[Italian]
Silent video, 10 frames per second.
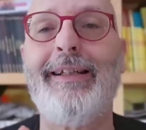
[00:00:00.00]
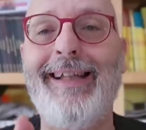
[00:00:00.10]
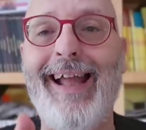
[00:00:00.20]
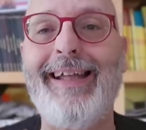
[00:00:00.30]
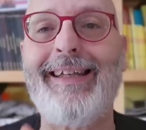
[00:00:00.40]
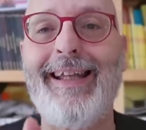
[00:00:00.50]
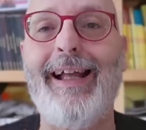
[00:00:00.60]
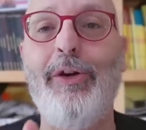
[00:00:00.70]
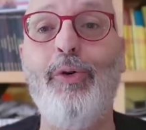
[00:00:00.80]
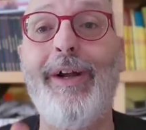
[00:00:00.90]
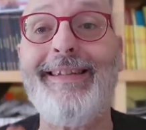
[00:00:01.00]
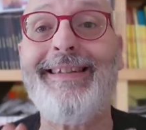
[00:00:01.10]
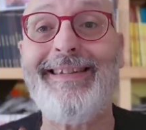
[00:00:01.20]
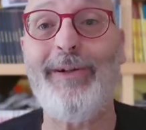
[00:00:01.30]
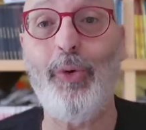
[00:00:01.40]

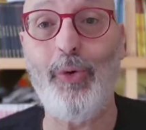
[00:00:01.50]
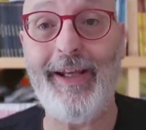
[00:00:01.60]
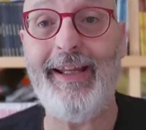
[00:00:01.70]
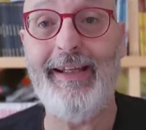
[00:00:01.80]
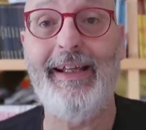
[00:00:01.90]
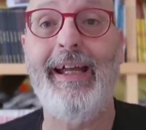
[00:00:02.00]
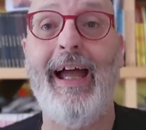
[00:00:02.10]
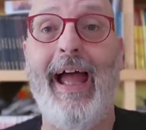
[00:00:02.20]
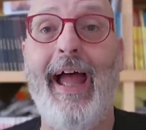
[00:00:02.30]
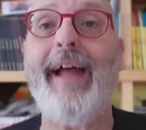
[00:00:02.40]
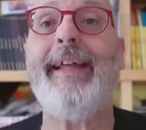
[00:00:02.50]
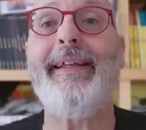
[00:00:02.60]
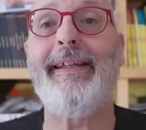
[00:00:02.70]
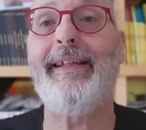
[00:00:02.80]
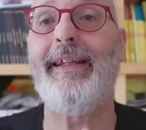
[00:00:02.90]
catalogazione
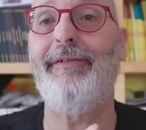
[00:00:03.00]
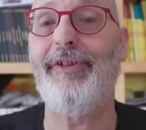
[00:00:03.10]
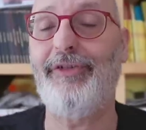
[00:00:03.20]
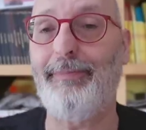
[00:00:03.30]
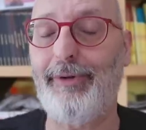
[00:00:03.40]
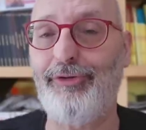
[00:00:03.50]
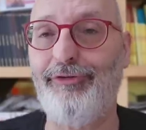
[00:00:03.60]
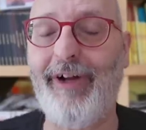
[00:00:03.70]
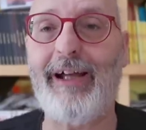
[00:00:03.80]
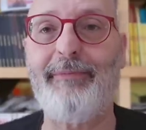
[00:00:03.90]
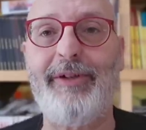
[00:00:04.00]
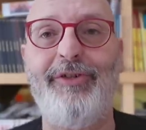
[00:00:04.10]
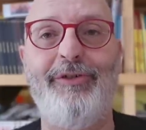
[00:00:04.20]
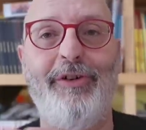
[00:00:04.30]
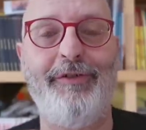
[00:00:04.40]
anche di chi avesse preso
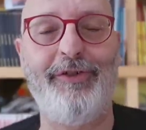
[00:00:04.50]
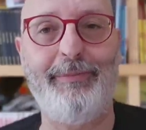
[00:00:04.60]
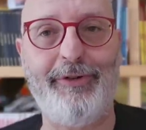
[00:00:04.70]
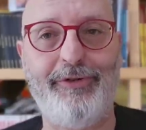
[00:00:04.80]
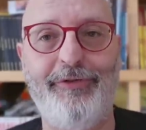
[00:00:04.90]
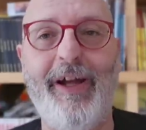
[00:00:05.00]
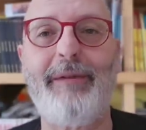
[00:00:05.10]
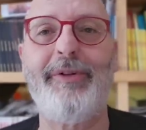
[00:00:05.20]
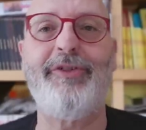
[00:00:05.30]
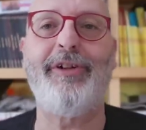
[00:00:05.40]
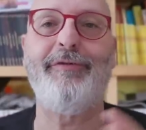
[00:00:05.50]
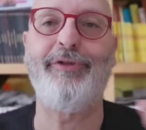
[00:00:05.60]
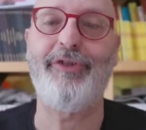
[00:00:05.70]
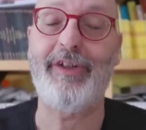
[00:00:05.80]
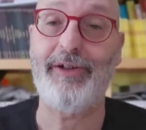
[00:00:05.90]
farmaci, non avesse preso farmaci, chi
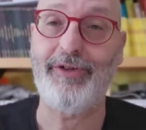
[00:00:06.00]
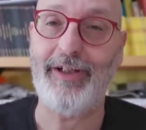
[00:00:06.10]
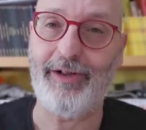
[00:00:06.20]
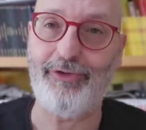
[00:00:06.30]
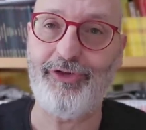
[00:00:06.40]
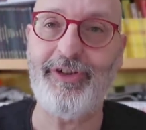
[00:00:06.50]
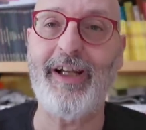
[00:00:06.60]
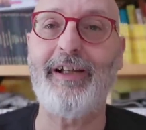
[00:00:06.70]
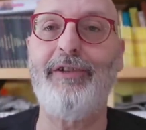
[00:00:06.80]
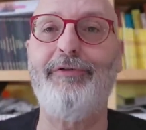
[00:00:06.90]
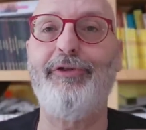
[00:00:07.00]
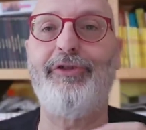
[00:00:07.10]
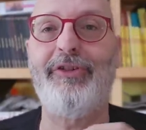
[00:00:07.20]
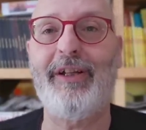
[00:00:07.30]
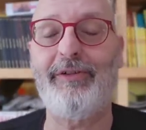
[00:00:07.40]
fosse stato in anossia, chi non
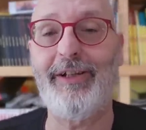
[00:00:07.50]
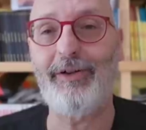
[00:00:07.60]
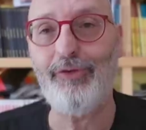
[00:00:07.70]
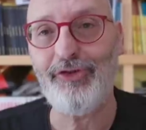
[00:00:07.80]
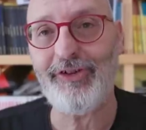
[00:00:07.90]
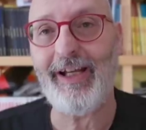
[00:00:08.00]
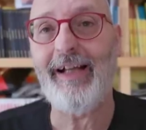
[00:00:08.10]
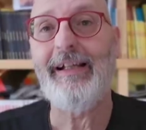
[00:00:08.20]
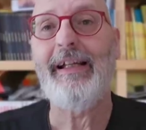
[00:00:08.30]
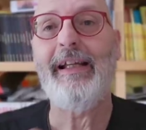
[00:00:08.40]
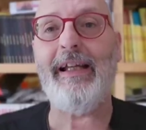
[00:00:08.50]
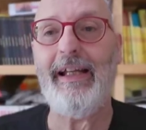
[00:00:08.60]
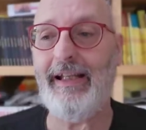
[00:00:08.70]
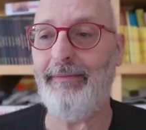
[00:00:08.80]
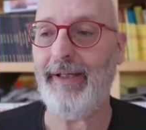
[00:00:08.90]
fosse stato in anossia,
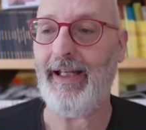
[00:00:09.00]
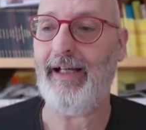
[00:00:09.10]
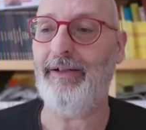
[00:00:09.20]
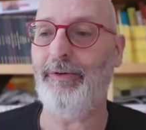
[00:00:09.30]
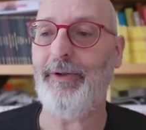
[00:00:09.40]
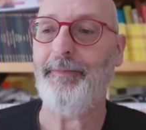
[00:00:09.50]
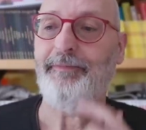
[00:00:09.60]
eliminandoli.